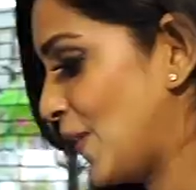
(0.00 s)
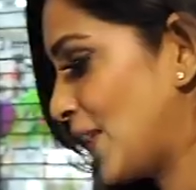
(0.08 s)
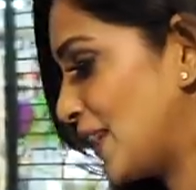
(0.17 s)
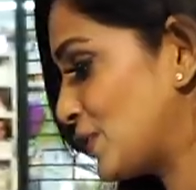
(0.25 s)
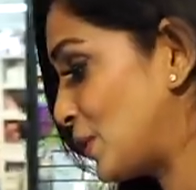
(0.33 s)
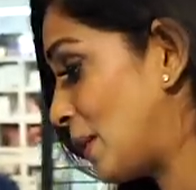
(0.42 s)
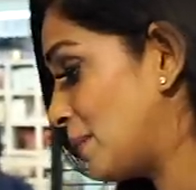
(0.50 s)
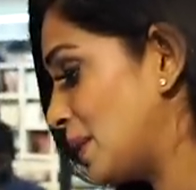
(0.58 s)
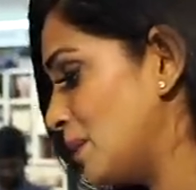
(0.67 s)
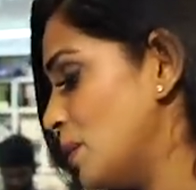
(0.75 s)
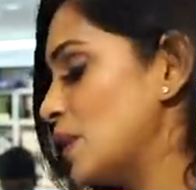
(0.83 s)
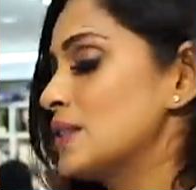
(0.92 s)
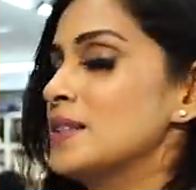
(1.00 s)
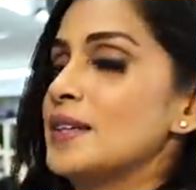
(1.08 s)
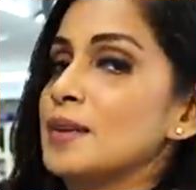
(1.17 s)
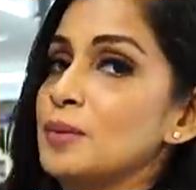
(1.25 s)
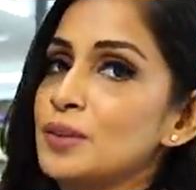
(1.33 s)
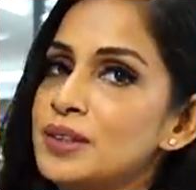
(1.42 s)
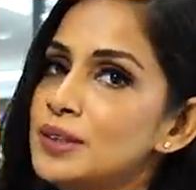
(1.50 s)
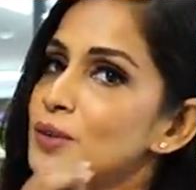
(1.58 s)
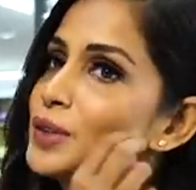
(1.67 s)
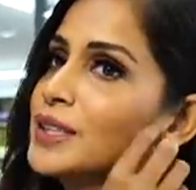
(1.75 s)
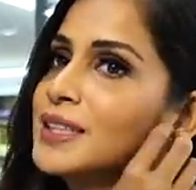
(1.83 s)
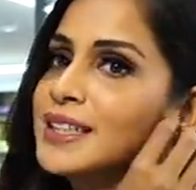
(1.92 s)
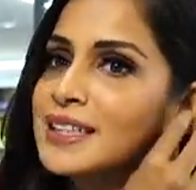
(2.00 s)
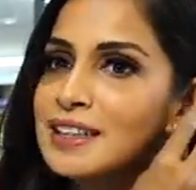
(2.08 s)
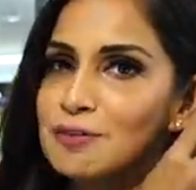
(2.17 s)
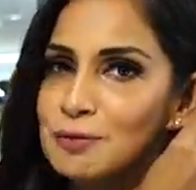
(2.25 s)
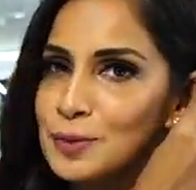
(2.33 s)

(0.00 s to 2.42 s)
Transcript: ஓகே ஸோ நான் பிக் பாஸில் இருக்கும்போது ஒரு இயர் கஃப்